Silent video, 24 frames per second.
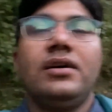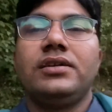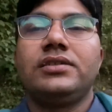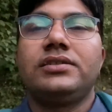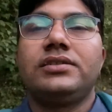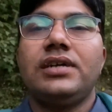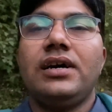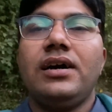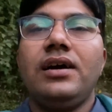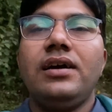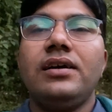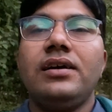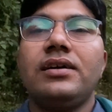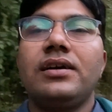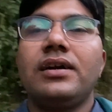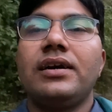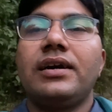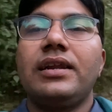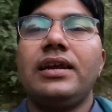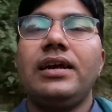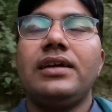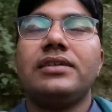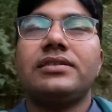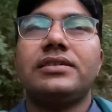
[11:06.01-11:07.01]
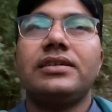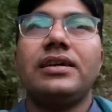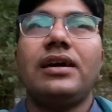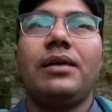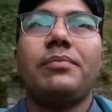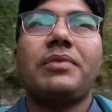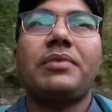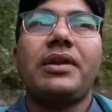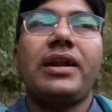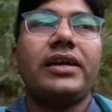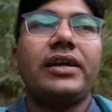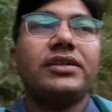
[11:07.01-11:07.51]
जहाँ गंगरिया से
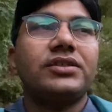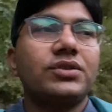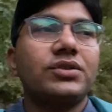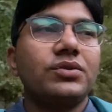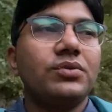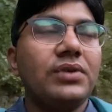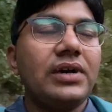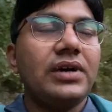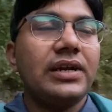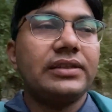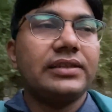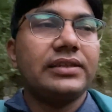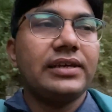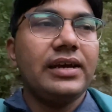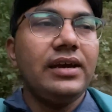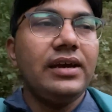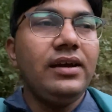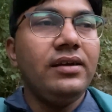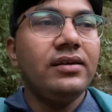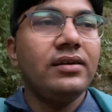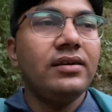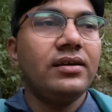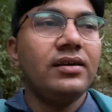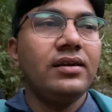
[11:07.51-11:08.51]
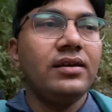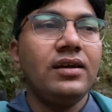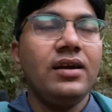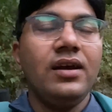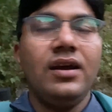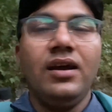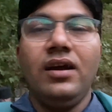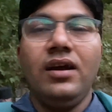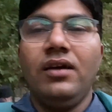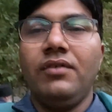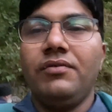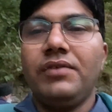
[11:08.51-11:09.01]
आप ट्रैक शुरू करते हैं
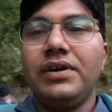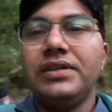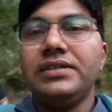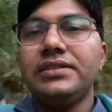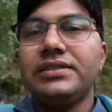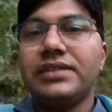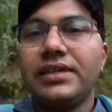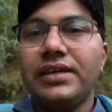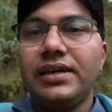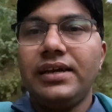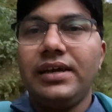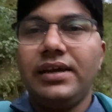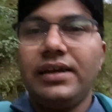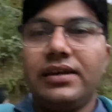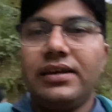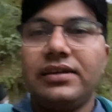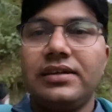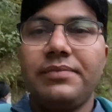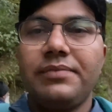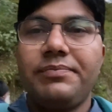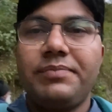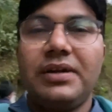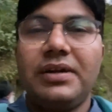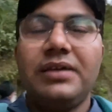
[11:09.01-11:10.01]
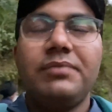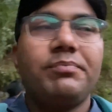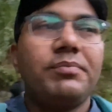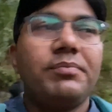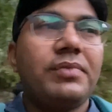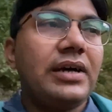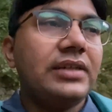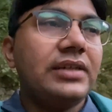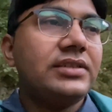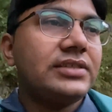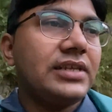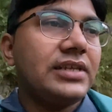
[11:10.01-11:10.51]
वहीं से एक डिफरेंट
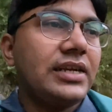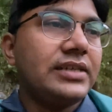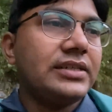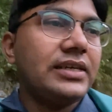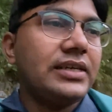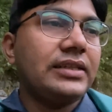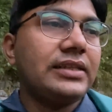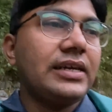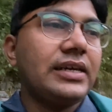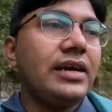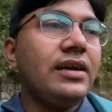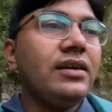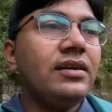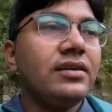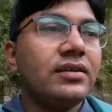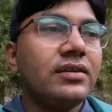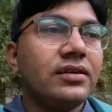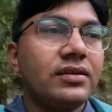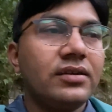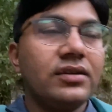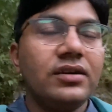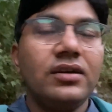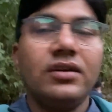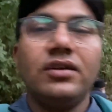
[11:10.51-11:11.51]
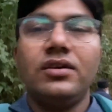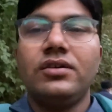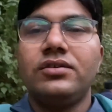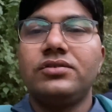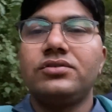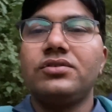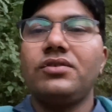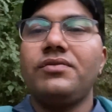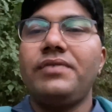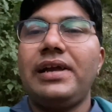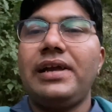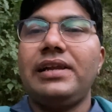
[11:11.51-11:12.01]
पाथ चला जाता है
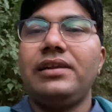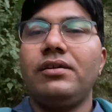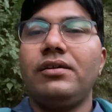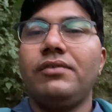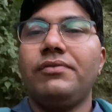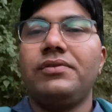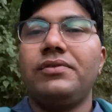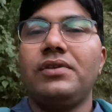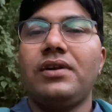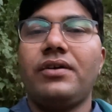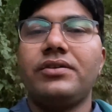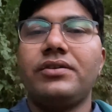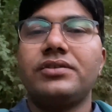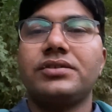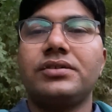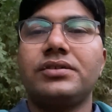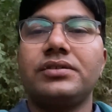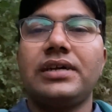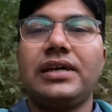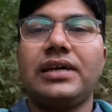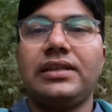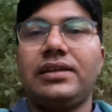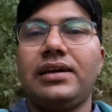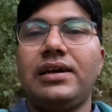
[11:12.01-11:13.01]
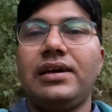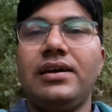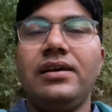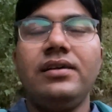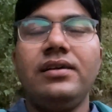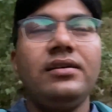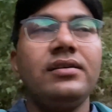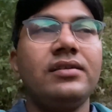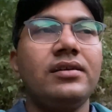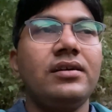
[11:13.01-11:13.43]
जो वैली ऑफ फ्लावर्स को जाता है